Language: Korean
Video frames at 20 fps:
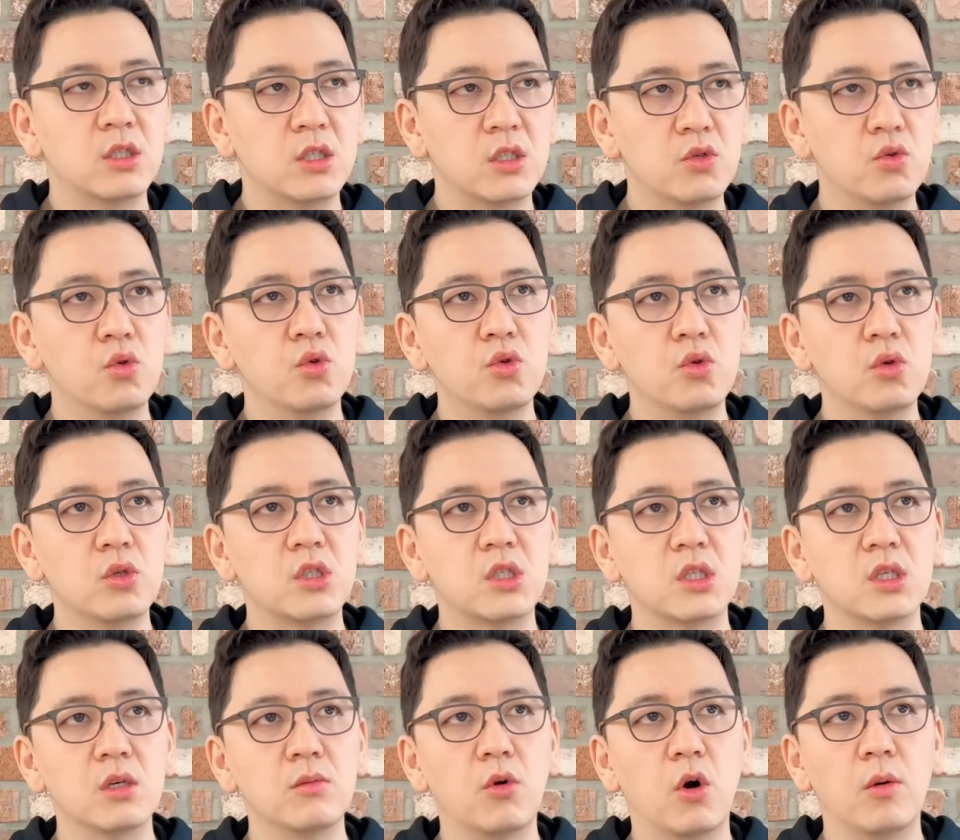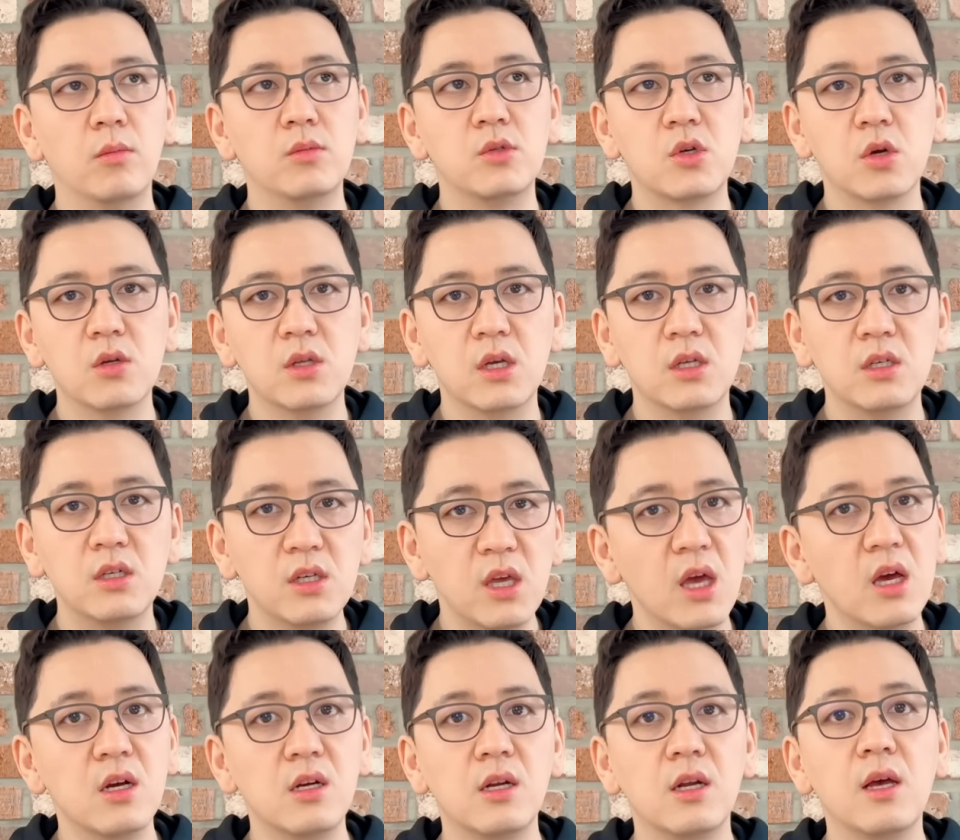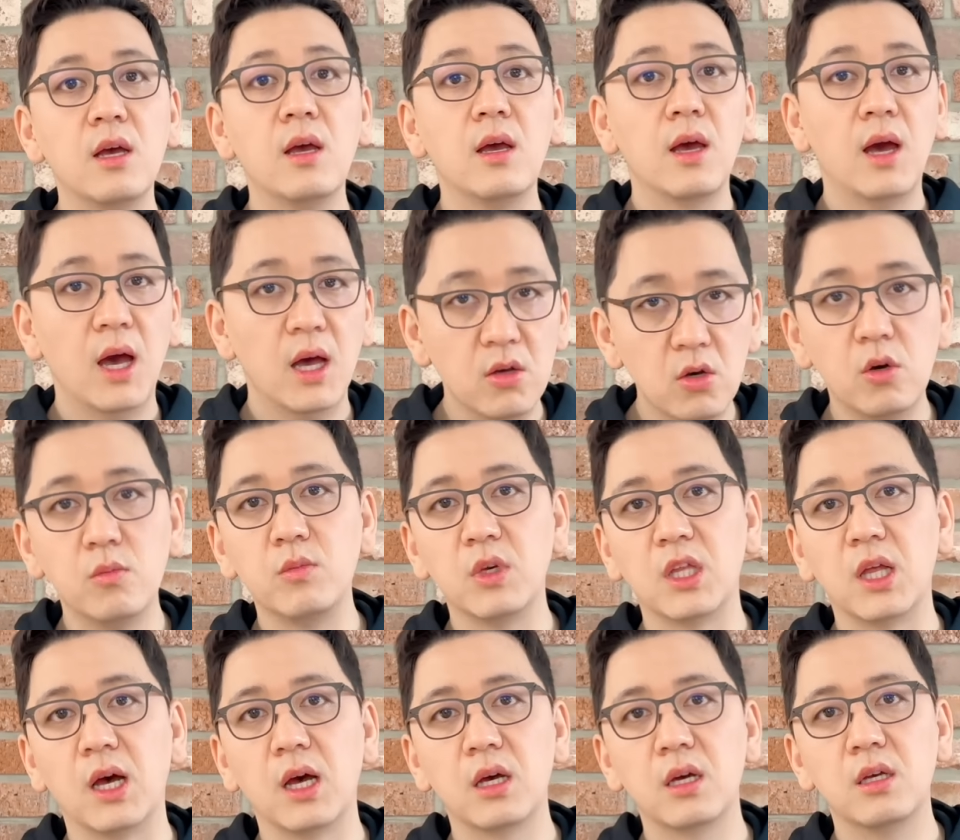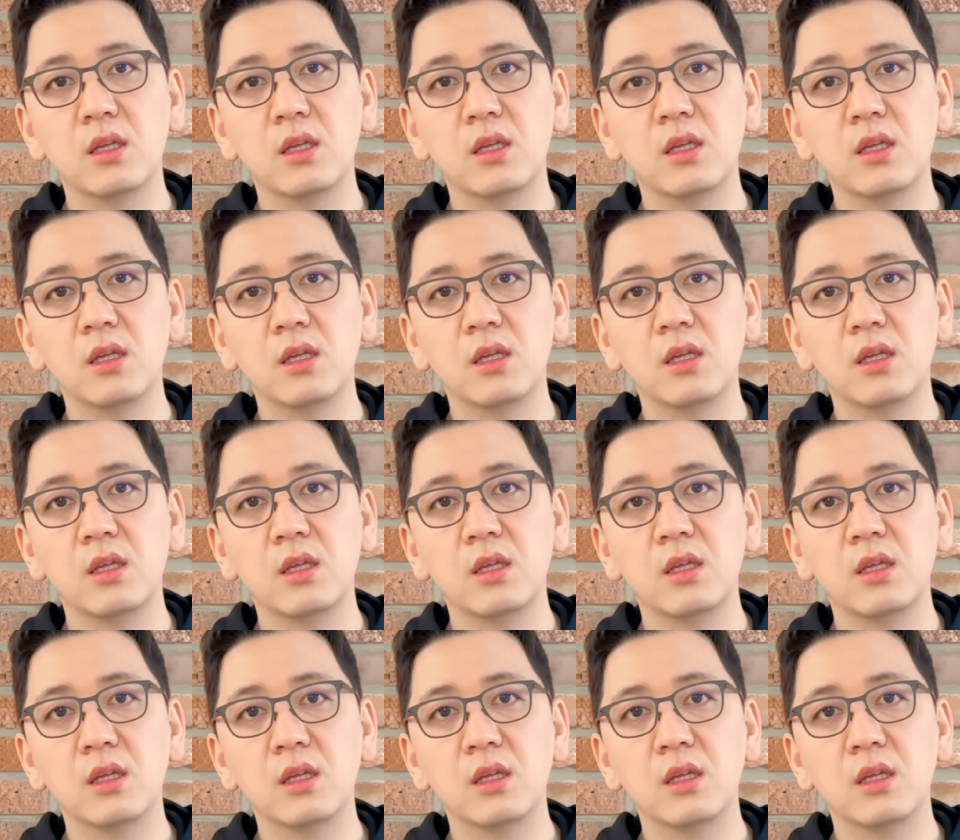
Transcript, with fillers: 치고도 지금 엄청난 흥행을 한 겁니다.